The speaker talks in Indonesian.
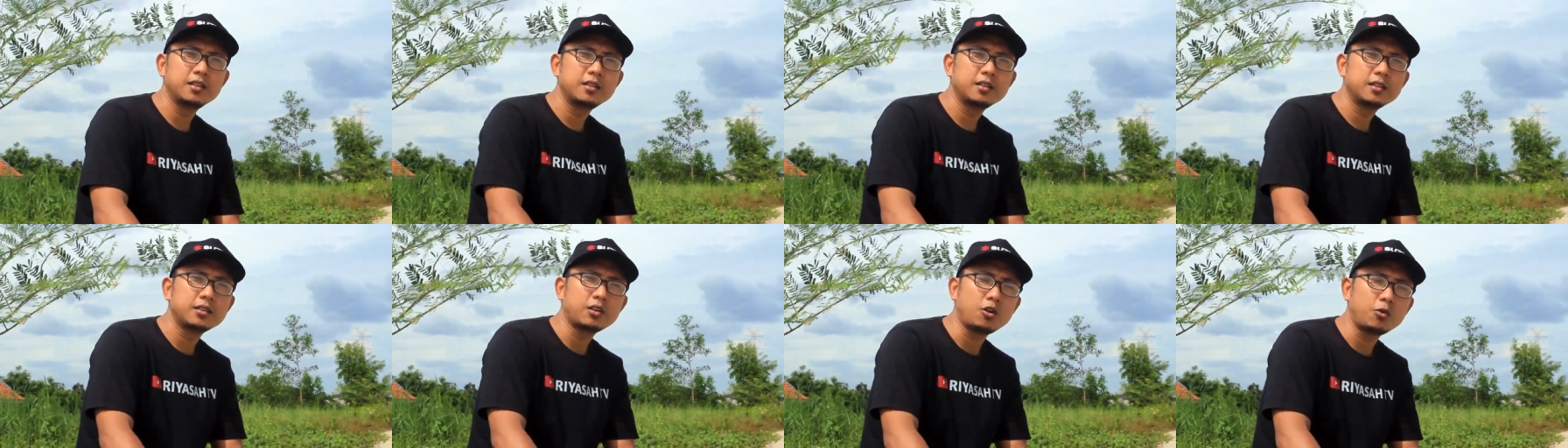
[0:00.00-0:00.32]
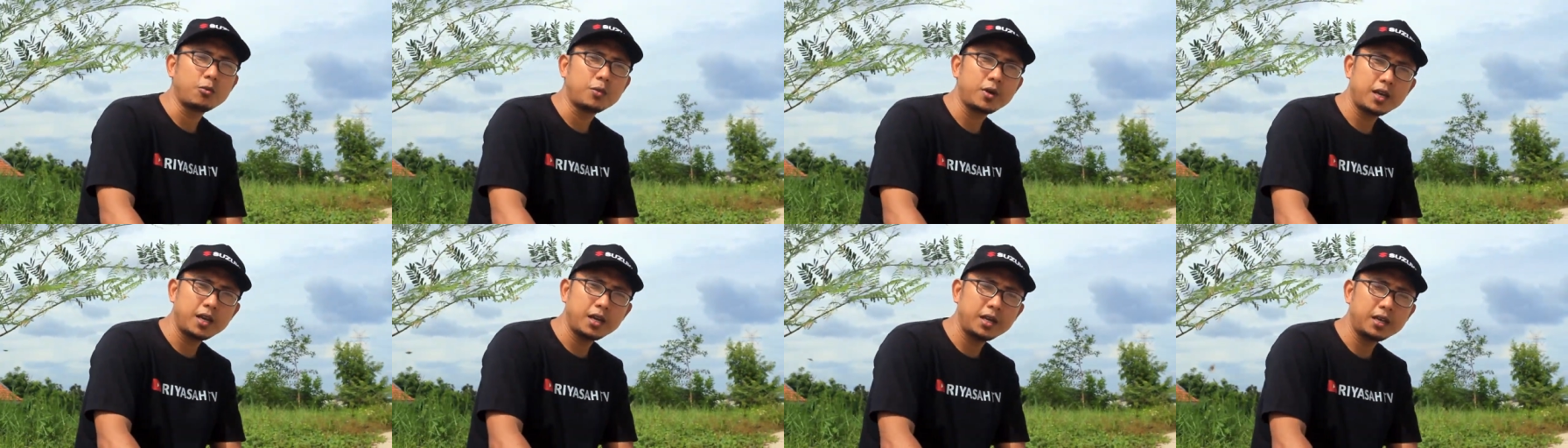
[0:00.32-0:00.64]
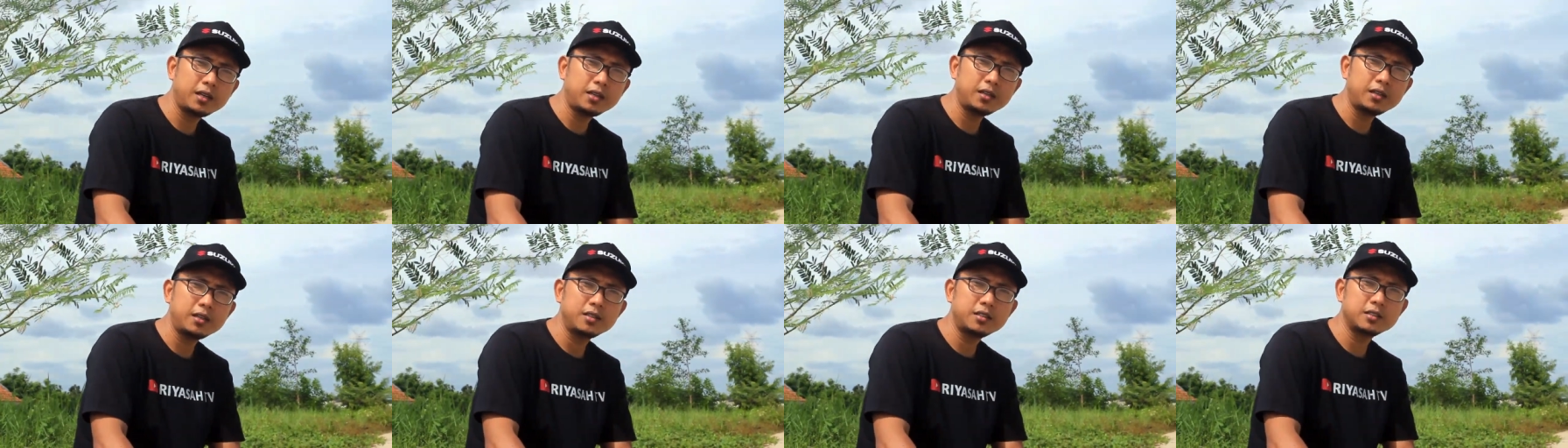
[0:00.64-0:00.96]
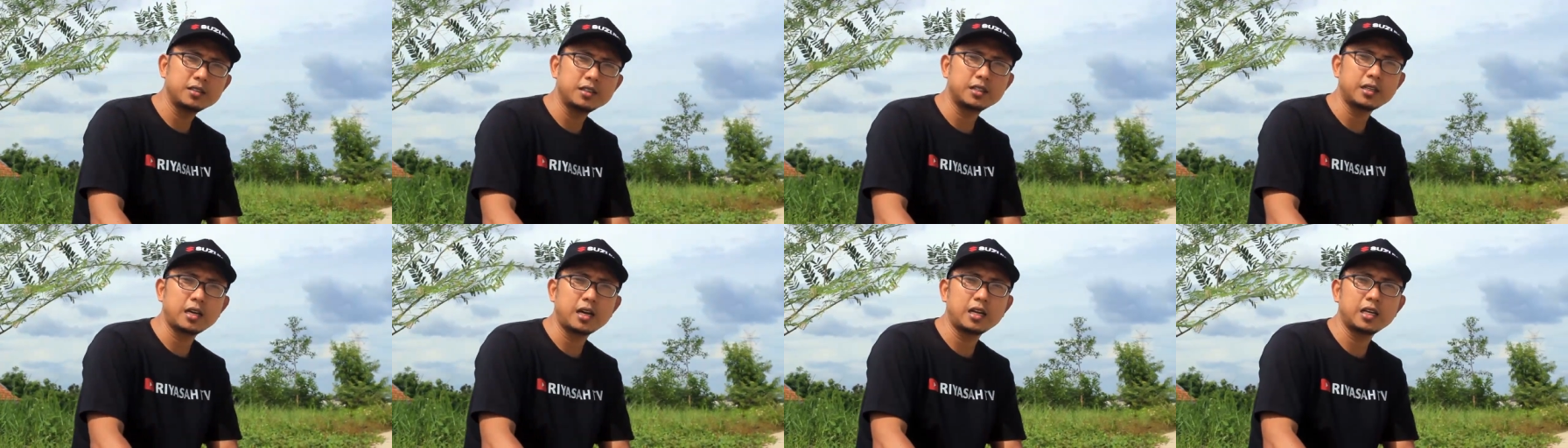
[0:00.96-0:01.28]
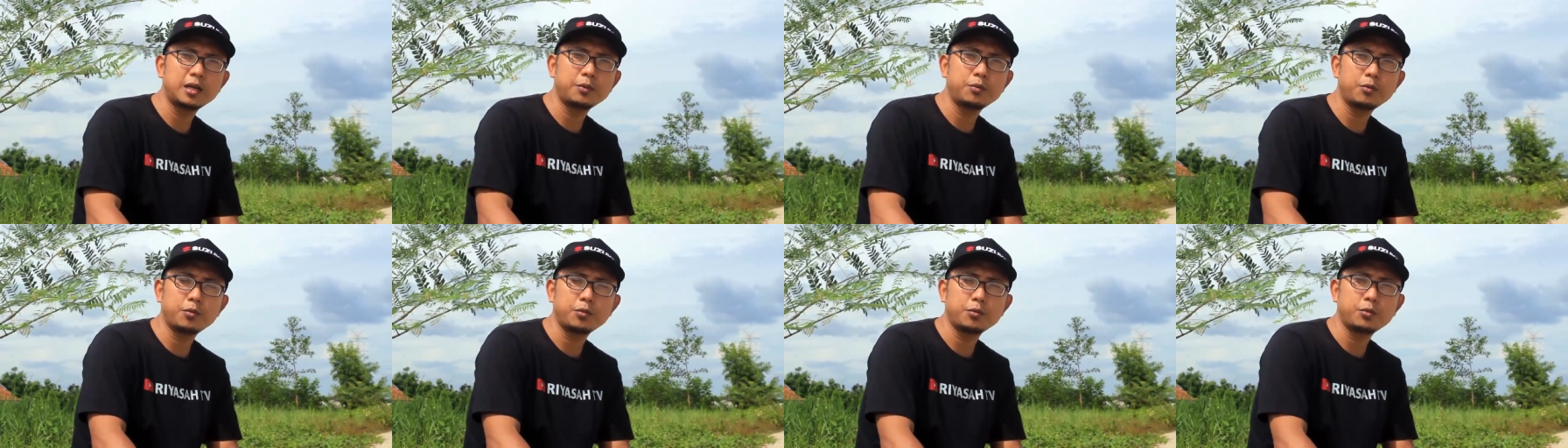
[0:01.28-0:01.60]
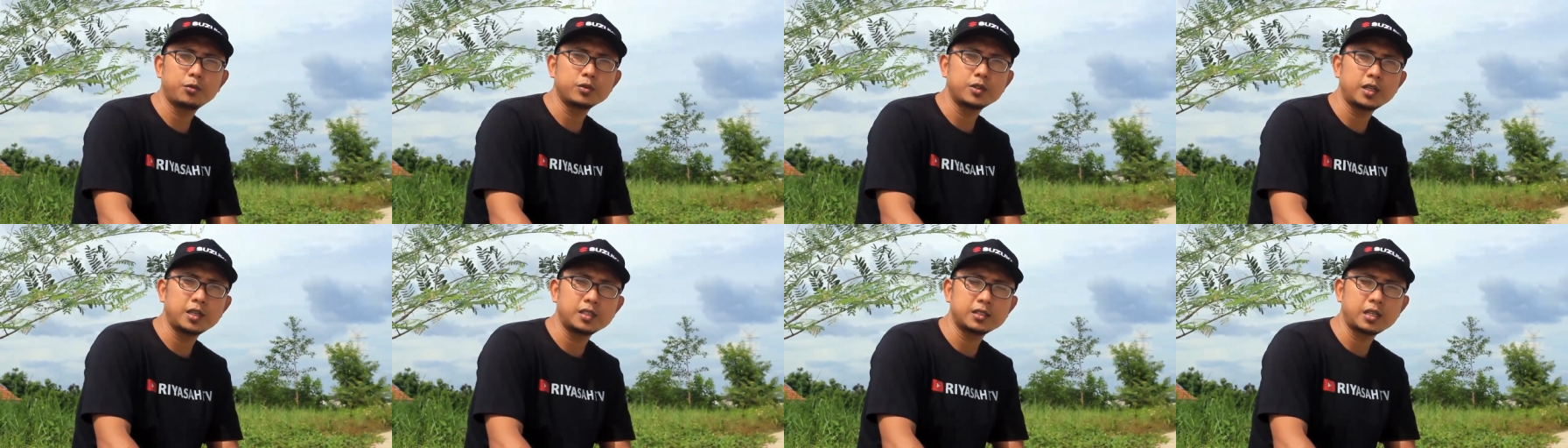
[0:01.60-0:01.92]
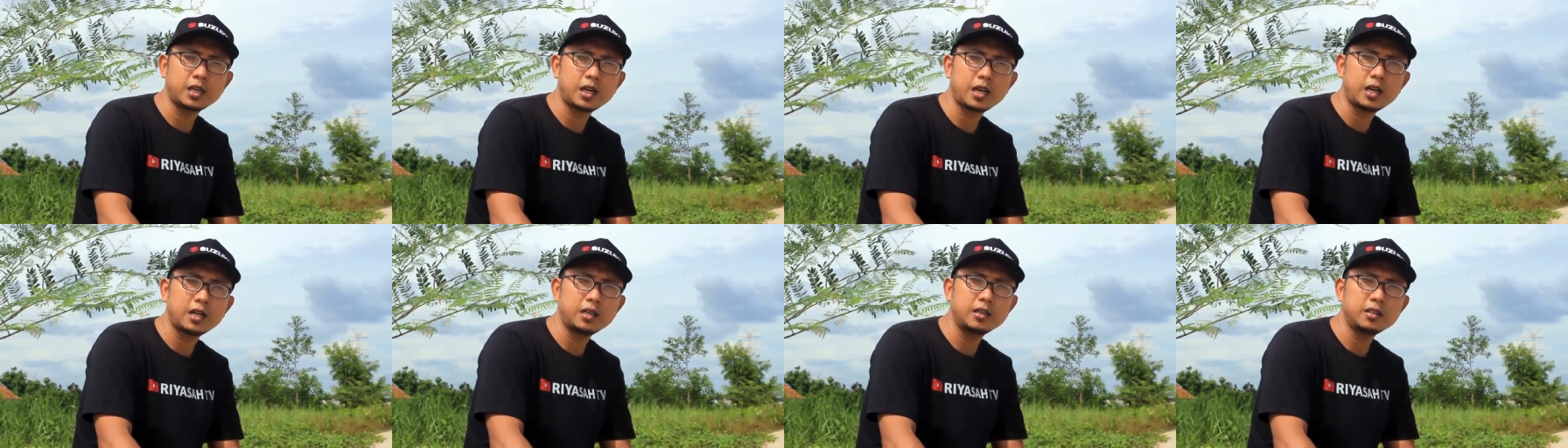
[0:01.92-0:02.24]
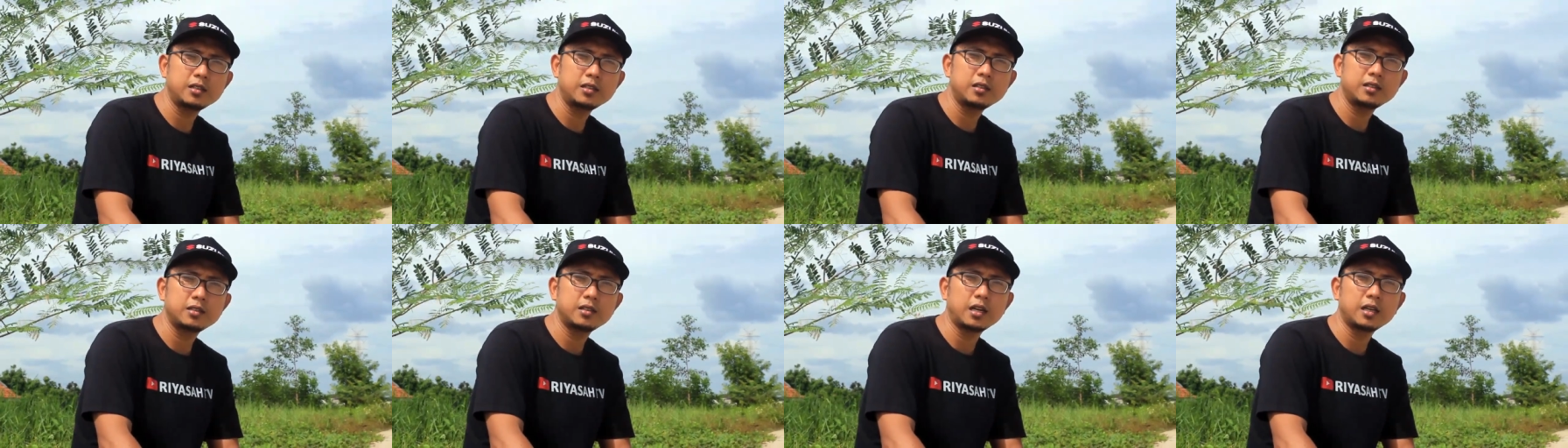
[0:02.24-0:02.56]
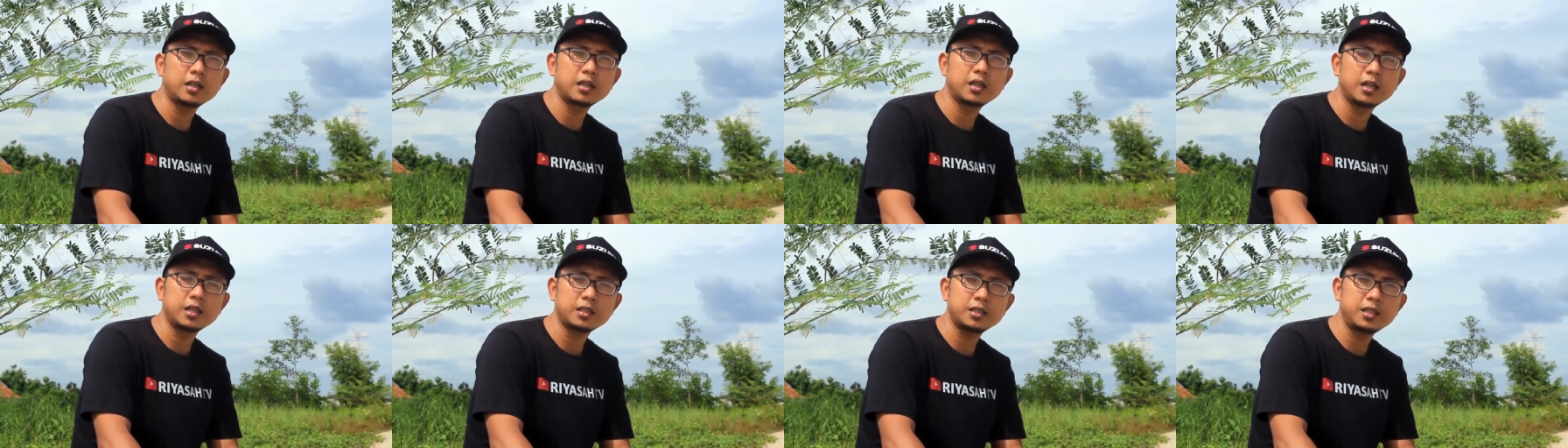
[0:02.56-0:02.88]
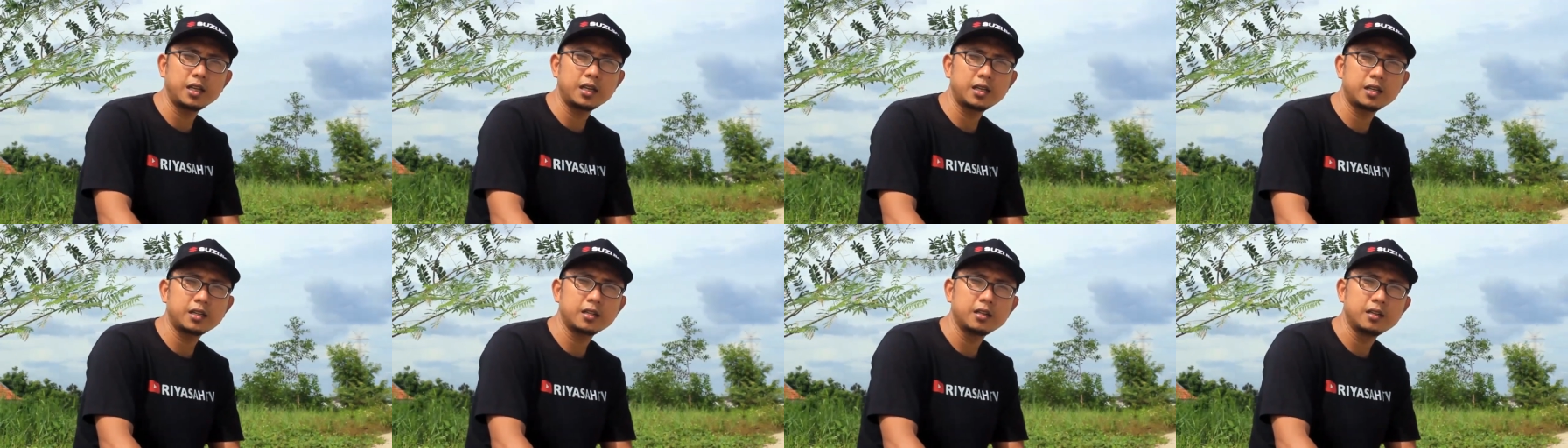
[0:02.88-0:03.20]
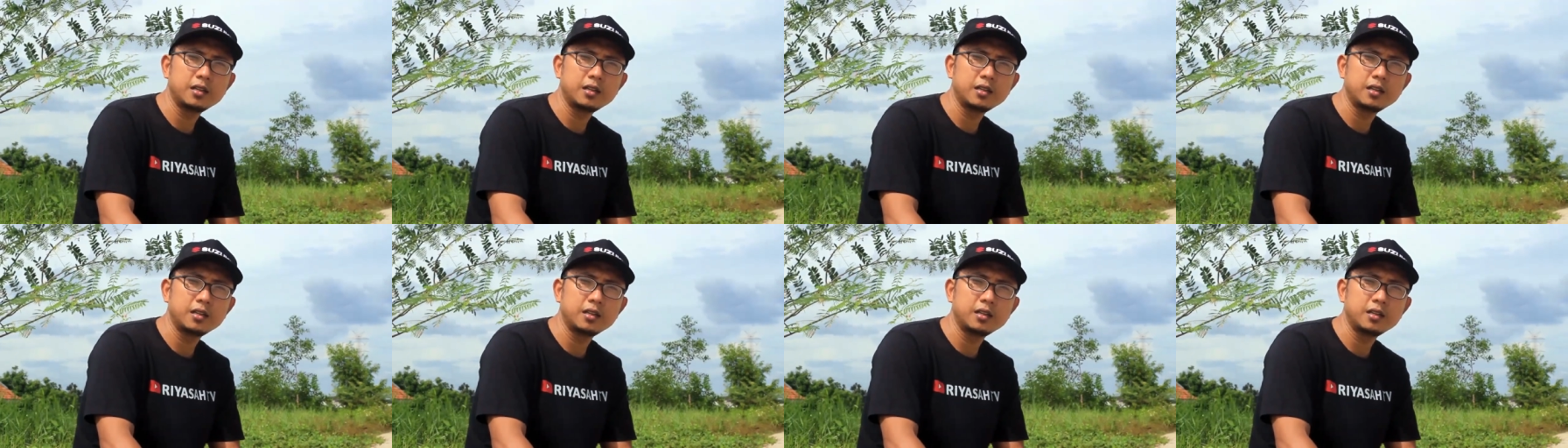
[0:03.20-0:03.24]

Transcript: komen jika Anda mempunyai saran dan kritik